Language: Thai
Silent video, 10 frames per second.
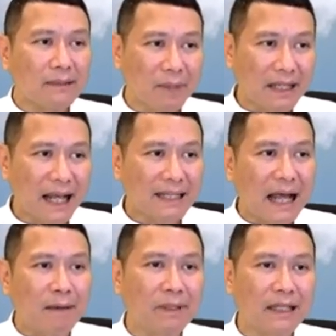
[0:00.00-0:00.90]
มันหน้า
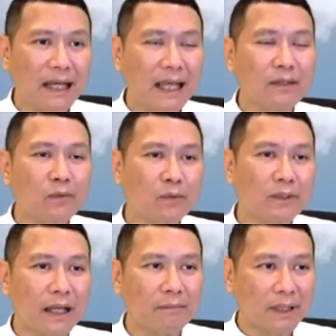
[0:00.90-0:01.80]
ตาเป็นยังไงอยู่
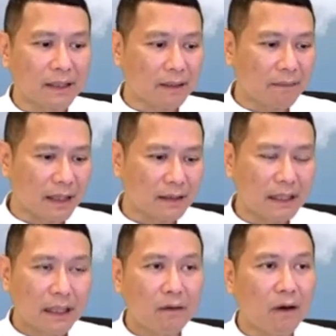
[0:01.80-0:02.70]
นะมันกำลัง
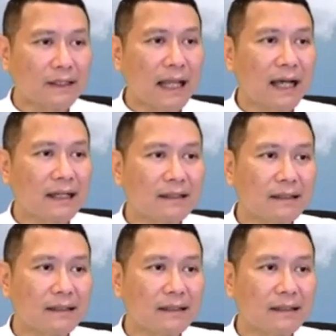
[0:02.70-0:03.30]
คอตั้ง